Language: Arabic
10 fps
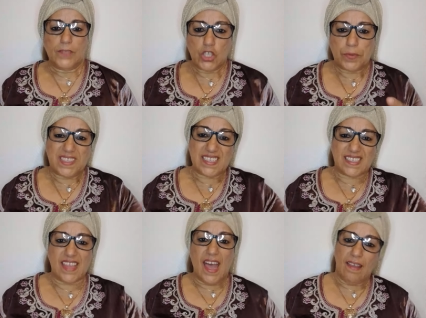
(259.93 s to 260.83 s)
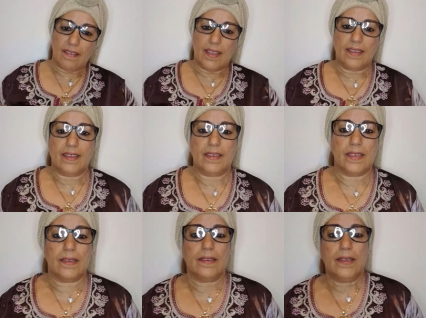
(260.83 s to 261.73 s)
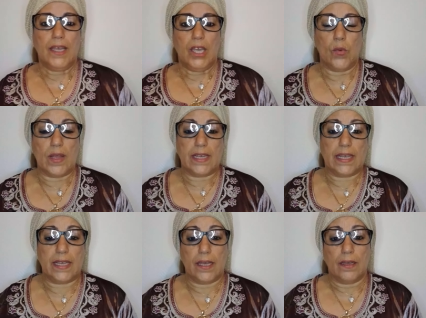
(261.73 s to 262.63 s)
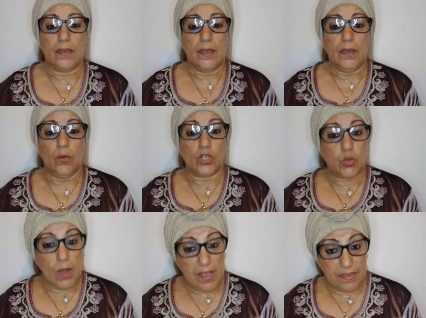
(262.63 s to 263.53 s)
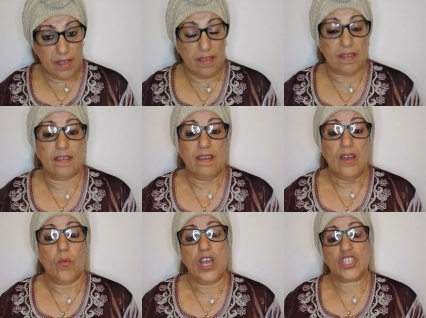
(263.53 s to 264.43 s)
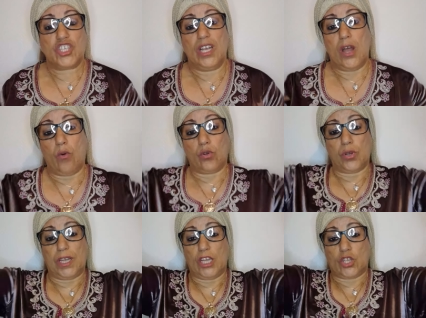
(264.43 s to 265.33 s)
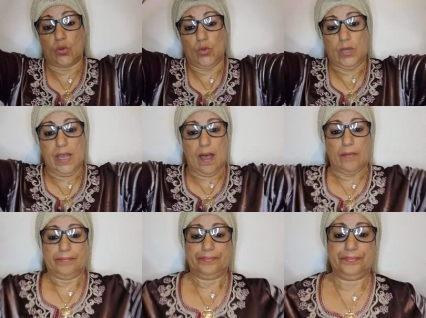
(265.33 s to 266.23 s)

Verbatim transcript: جبتي الصداع ليك ليه واش واحد واحد شعلها والاخرين كيسخنوا عليها